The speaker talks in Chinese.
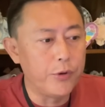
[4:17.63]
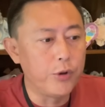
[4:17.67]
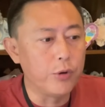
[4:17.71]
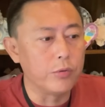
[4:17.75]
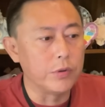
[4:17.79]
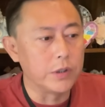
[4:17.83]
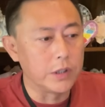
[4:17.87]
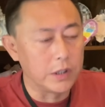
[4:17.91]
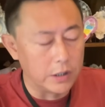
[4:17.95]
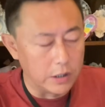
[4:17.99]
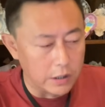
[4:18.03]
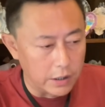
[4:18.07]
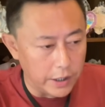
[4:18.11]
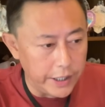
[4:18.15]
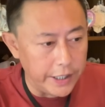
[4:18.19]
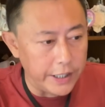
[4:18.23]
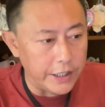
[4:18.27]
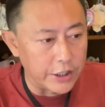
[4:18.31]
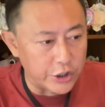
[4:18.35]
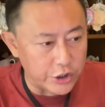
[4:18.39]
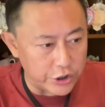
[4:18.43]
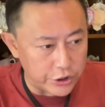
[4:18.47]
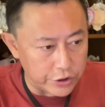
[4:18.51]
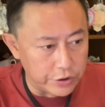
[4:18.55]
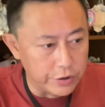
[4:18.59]
就可
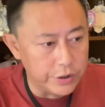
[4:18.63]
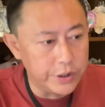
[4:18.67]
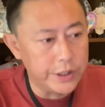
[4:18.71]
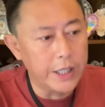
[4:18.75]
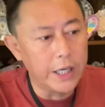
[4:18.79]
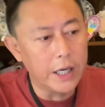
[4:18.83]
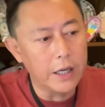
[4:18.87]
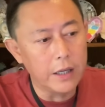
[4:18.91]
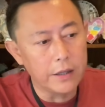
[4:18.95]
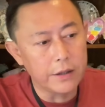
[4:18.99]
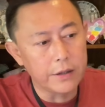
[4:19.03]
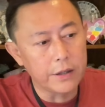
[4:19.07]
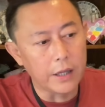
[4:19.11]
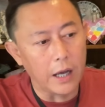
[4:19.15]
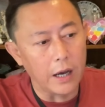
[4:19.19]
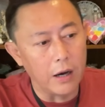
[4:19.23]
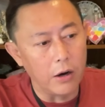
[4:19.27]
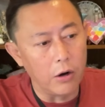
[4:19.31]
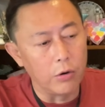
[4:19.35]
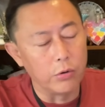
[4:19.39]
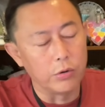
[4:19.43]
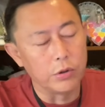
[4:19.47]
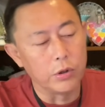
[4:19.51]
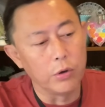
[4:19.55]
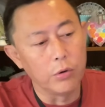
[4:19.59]
以直接在
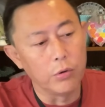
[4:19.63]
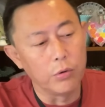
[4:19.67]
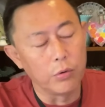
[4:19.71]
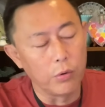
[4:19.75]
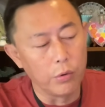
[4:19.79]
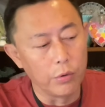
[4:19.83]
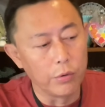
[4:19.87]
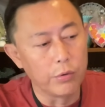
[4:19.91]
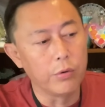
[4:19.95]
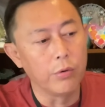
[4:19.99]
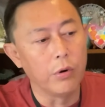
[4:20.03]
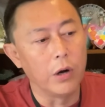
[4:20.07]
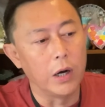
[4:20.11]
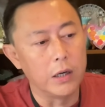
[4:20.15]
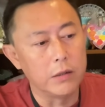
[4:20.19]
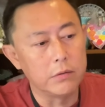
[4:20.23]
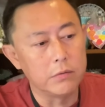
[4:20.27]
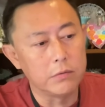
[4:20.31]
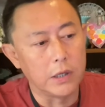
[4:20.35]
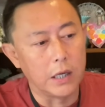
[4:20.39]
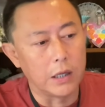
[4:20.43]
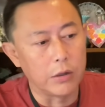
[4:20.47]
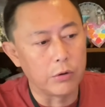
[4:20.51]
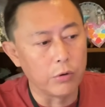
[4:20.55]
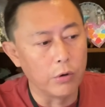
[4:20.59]
澳洲工作
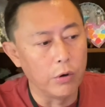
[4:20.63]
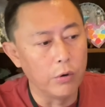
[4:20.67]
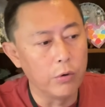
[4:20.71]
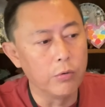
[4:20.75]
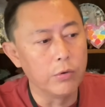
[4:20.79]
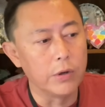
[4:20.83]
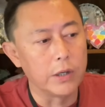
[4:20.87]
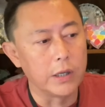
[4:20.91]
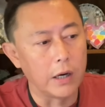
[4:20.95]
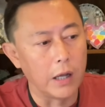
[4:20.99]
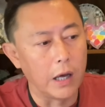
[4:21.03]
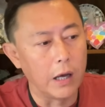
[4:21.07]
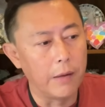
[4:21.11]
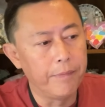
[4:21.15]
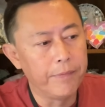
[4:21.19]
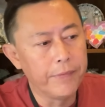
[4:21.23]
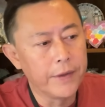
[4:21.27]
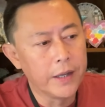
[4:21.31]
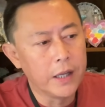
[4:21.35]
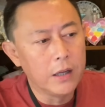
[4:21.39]
啊做护士了。